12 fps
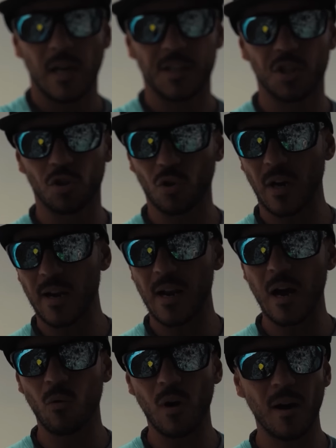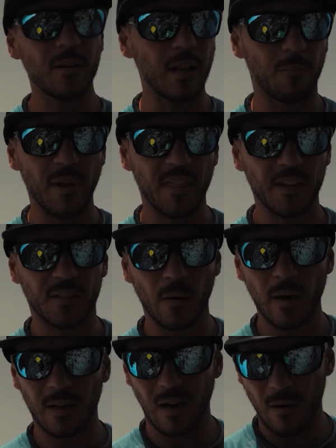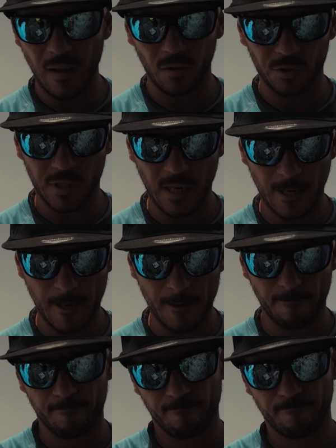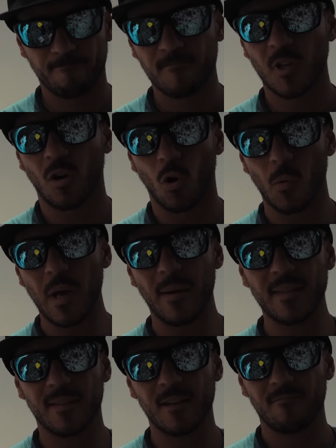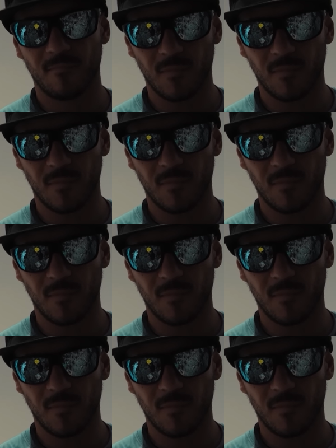Ha sido tocar el agua y el pez ya estaba clavado, o sea que Obviamente,